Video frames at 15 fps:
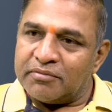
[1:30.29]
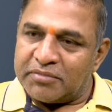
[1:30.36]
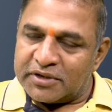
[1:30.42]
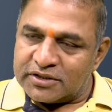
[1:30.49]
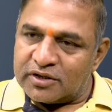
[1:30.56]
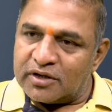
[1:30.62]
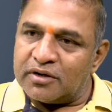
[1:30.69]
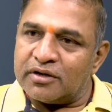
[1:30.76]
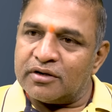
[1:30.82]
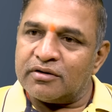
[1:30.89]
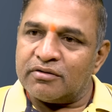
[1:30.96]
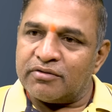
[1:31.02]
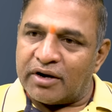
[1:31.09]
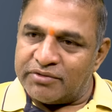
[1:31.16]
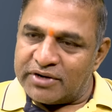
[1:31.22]
మధ్యలో
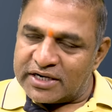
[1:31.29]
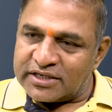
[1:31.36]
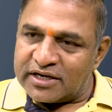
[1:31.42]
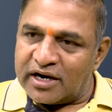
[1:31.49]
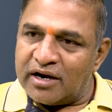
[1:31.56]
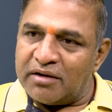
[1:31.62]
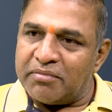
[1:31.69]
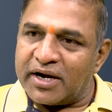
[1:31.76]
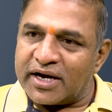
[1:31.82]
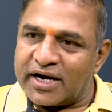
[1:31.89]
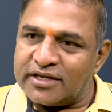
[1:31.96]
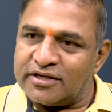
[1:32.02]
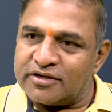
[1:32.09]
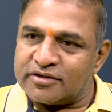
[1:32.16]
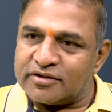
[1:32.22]
అవినాష్ రెడ్డిని
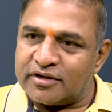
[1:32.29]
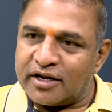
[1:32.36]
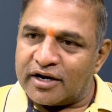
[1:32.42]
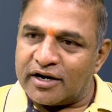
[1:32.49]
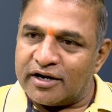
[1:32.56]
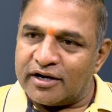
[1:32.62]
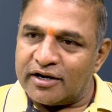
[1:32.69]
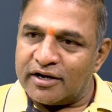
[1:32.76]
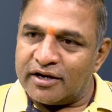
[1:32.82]
బకరా చేస్తున్నారా